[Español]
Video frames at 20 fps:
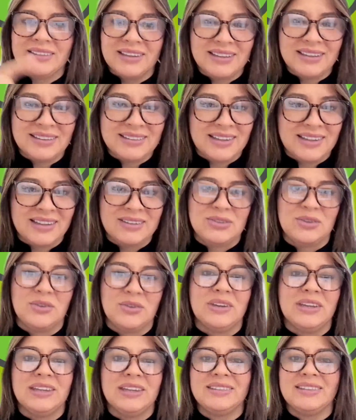tiene
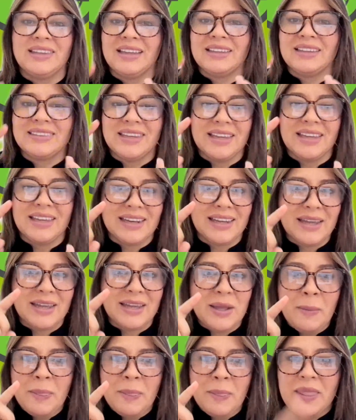extensionistas, tiene
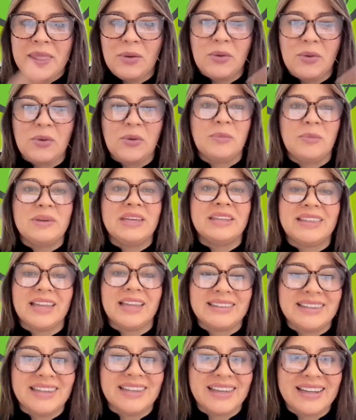
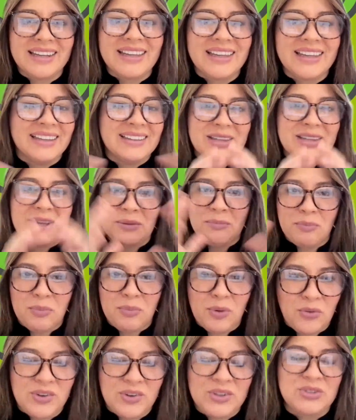economistas, tiene este,
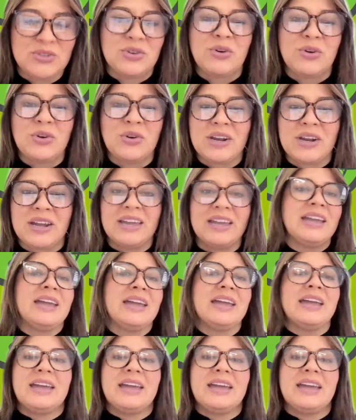profesores